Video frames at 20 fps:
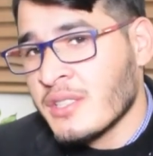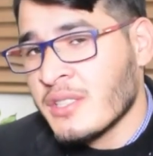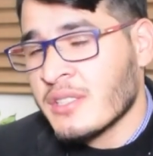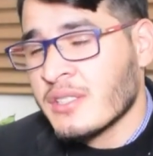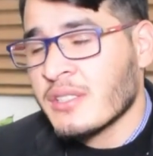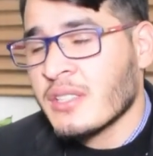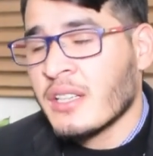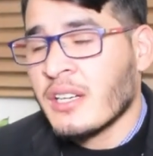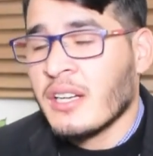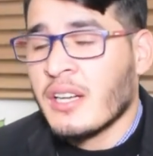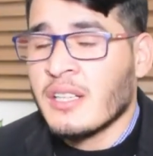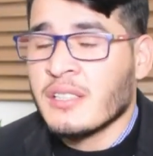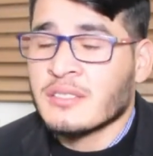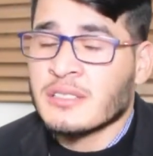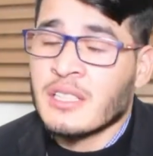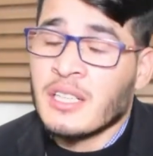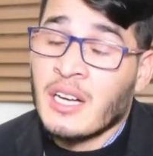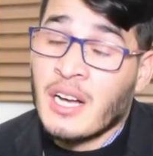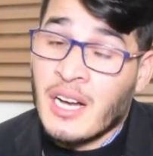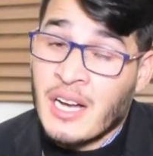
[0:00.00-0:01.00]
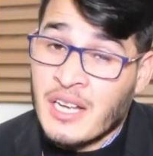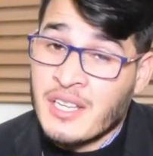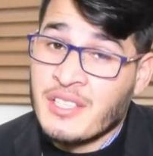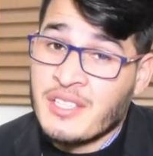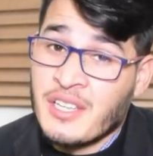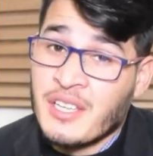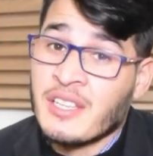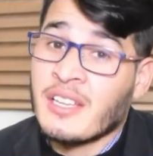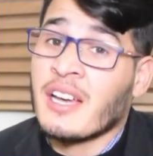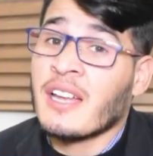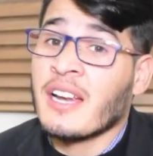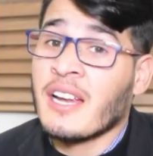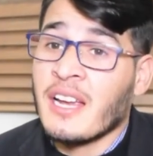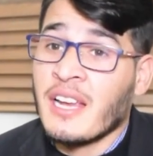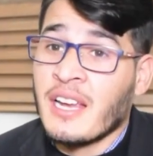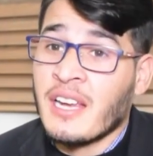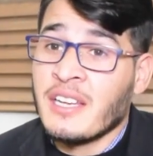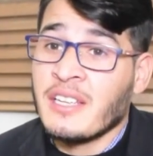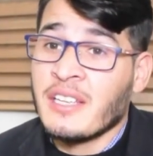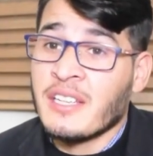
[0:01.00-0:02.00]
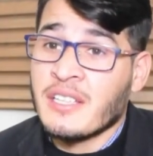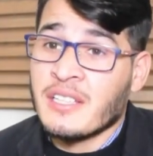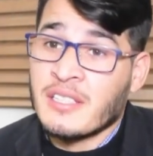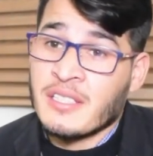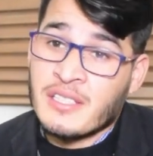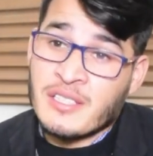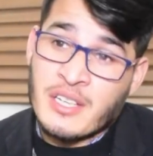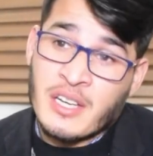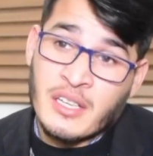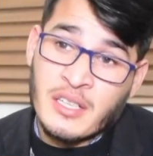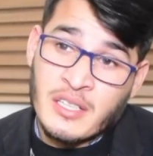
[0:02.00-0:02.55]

जिस तरह इसका आज ये नारा है ये कि